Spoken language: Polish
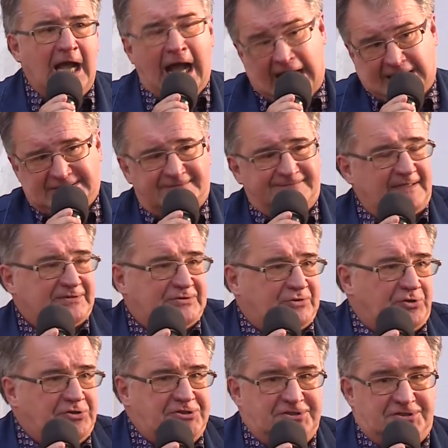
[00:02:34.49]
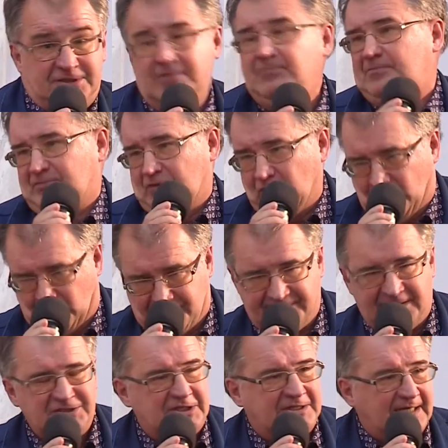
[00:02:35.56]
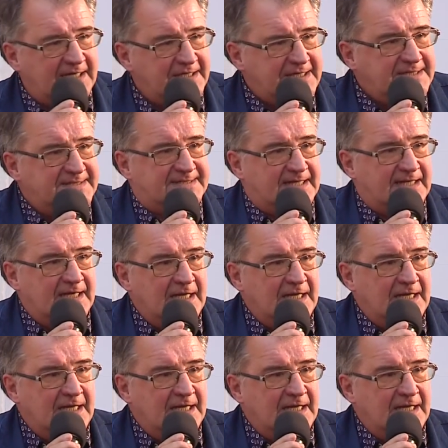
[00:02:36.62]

a te wartości również granice.